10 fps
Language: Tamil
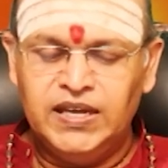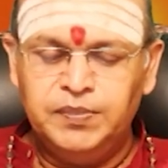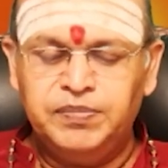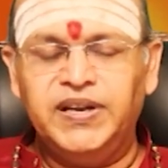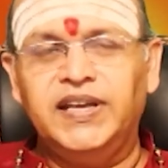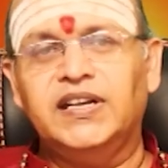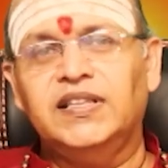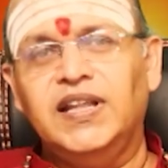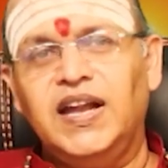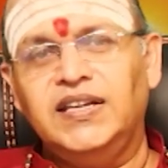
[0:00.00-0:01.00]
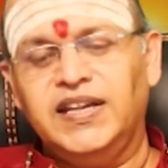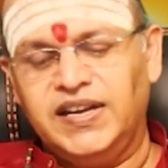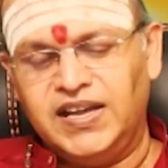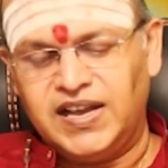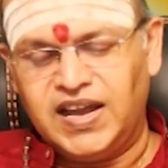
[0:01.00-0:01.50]
இப்படி இருந்தால்
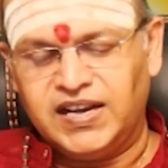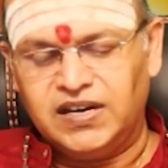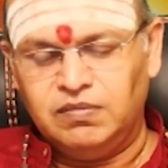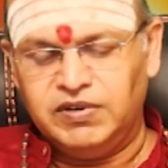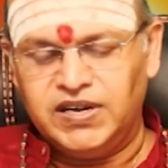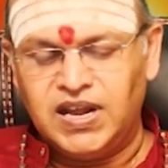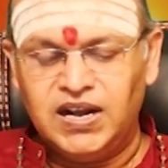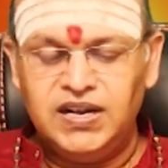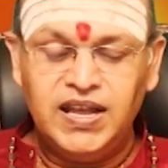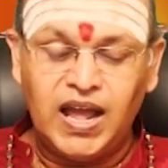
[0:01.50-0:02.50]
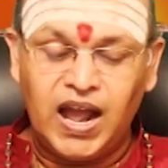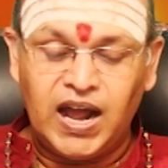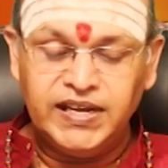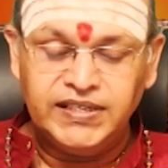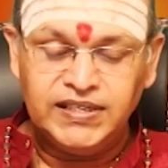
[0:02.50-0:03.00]
என்ன காரணம் என்றால்
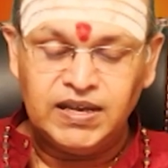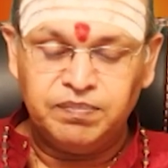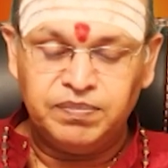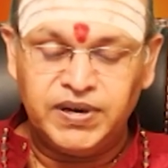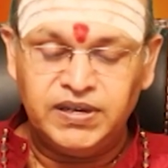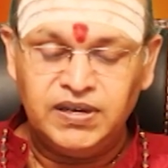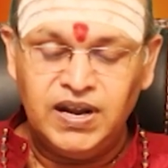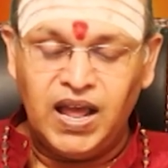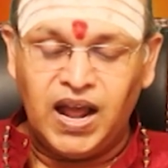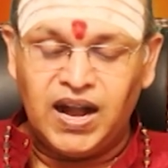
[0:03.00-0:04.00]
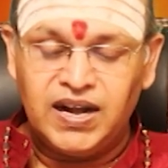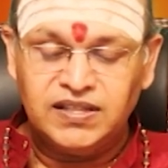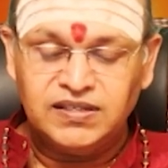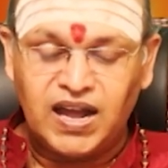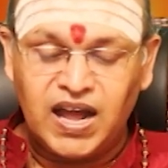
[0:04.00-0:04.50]
ஐயப்பன்
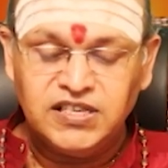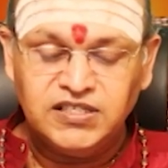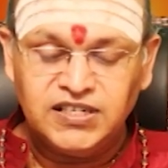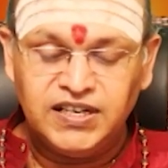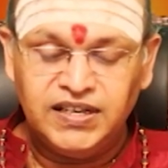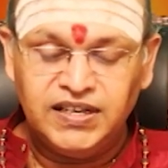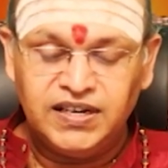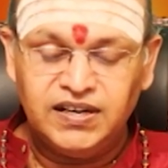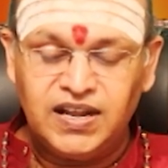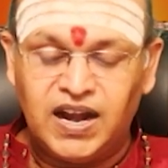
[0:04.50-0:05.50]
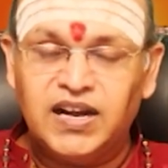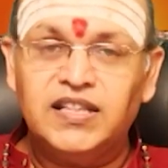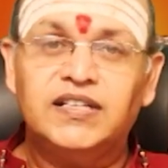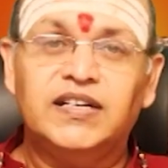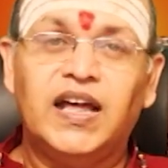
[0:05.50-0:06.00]
அல்லது ஆஞ்சநேயர்
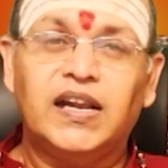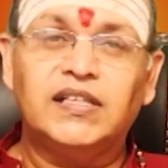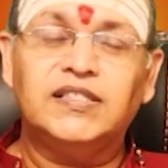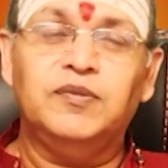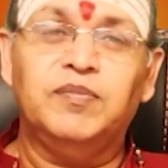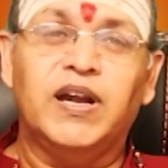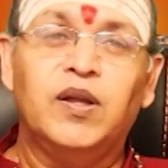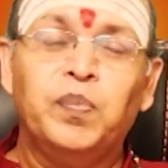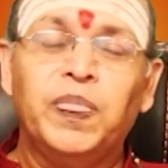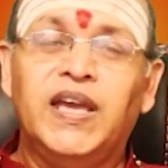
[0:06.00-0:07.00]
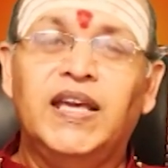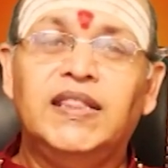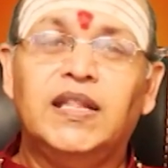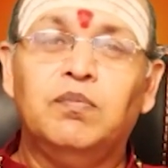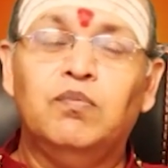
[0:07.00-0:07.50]
அல்லது நரசிம்மர்
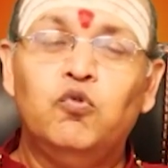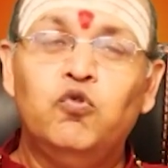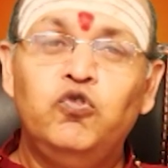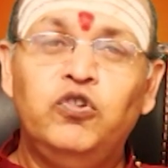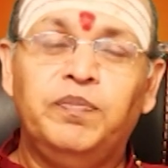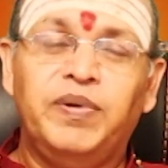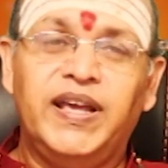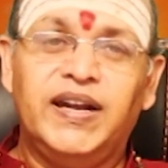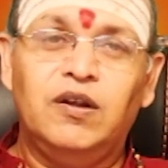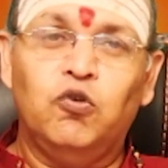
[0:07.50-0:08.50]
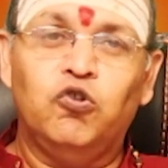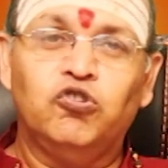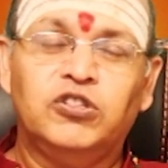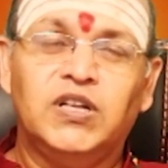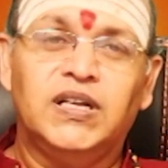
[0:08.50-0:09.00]
இந்த மூன்று பேரில்
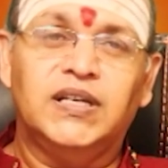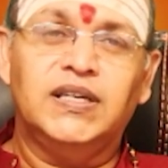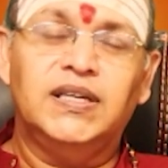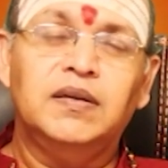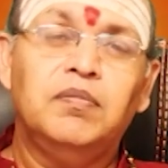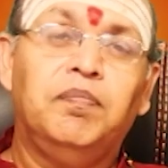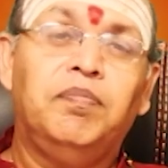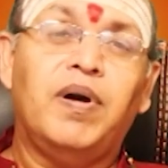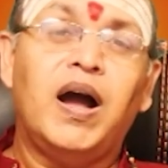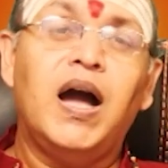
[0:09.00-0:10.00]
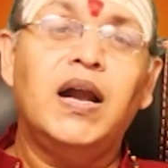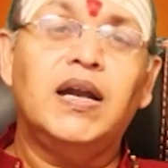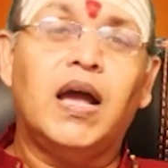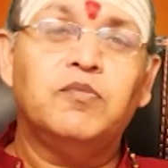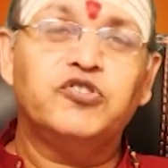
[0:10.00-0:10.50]
ஒருத்தருக்கு
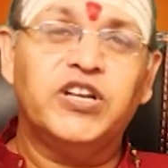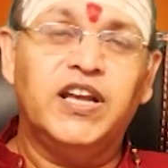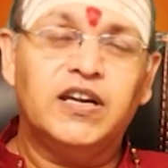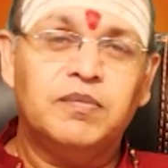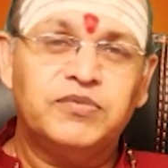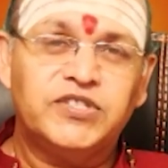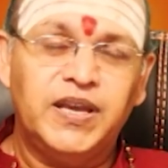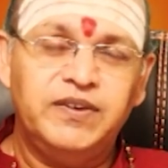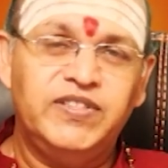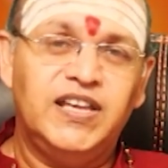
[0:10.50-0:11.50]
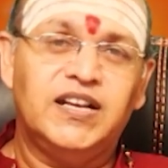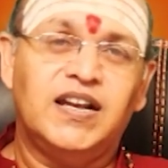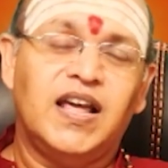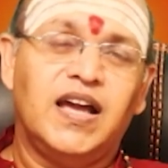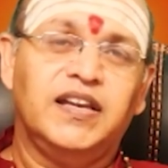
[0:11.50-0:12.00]
பால் அபிஷேகம்
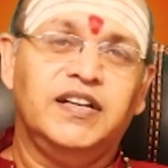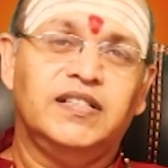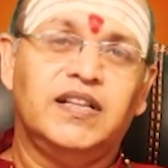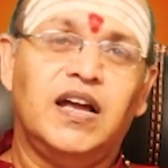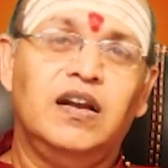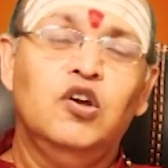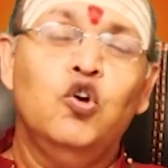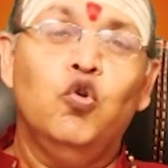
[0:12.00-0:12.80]
செய்தீர்களாக இருந்தால்